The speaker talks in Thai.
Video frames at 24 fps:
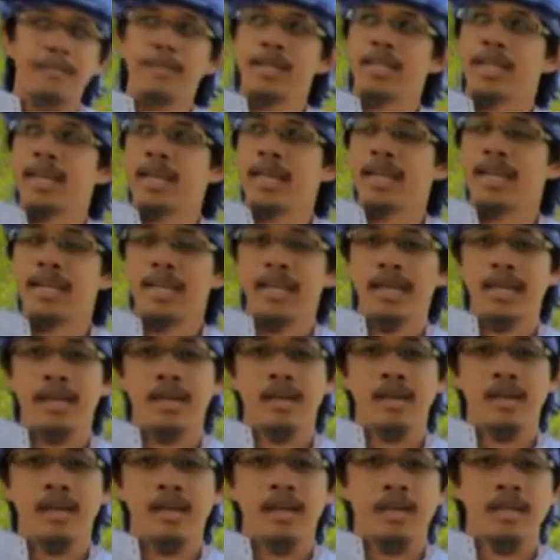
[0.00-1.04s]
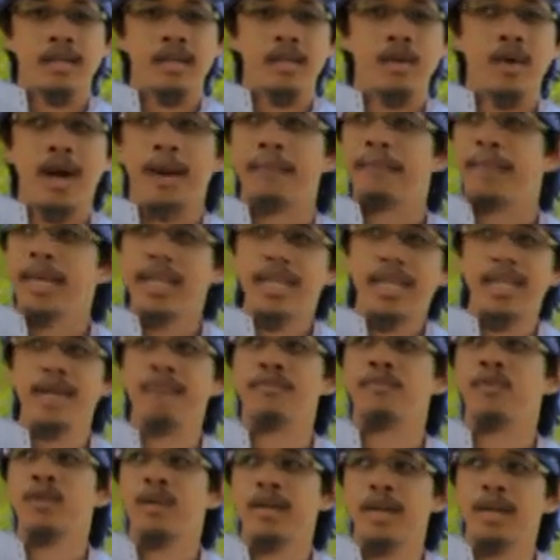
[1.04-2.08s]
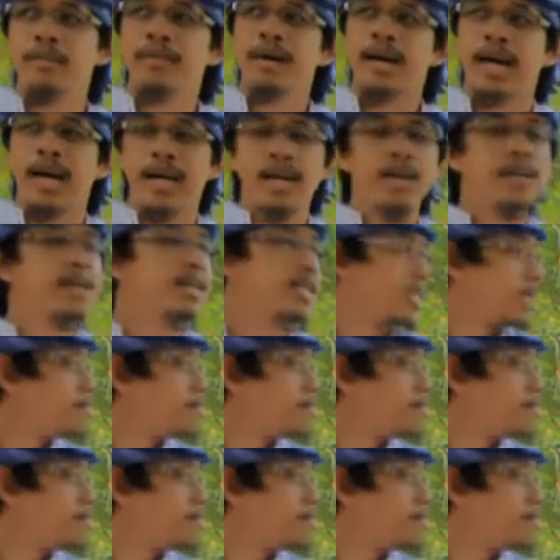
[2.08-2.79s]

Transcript: งประเทศเอง คือความไม่เนี้ยพวกเนี้ยบางครั้งก็เกิด